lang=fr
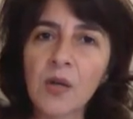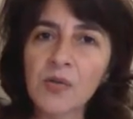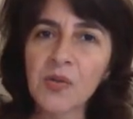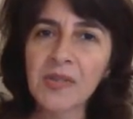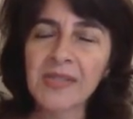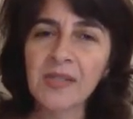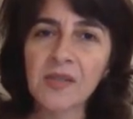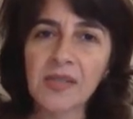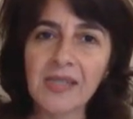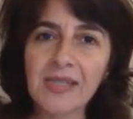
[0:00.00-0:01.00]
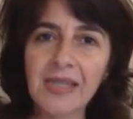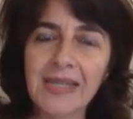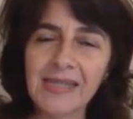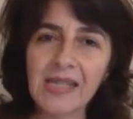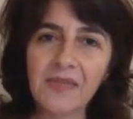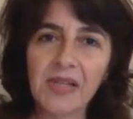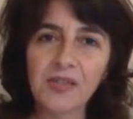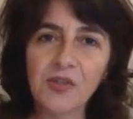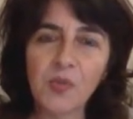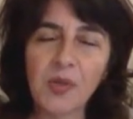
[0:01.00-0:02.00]
En tant que designer textile, ces
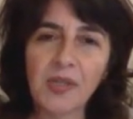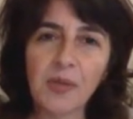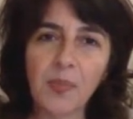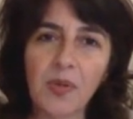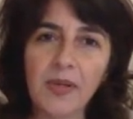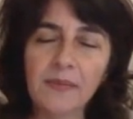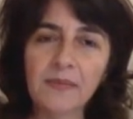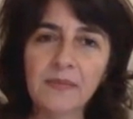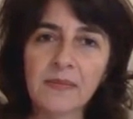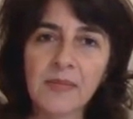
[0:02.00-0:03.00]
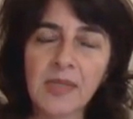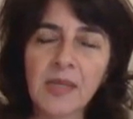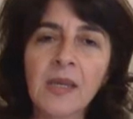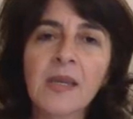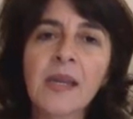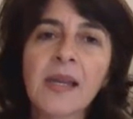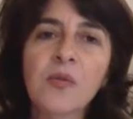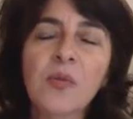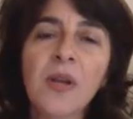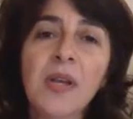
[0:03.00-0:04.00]
révélations m'ont interpellée, car la
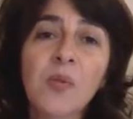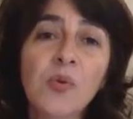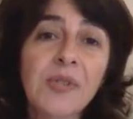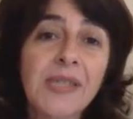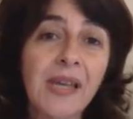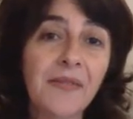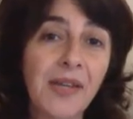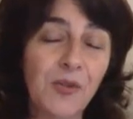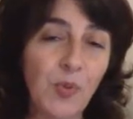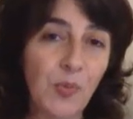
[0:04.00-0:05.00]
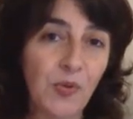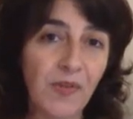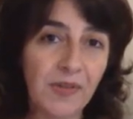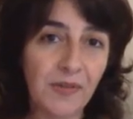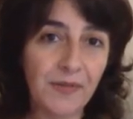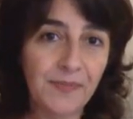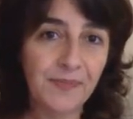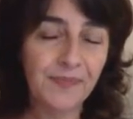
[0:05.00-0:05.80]
couleur est mon outil de travail depuis plus de 20 ans.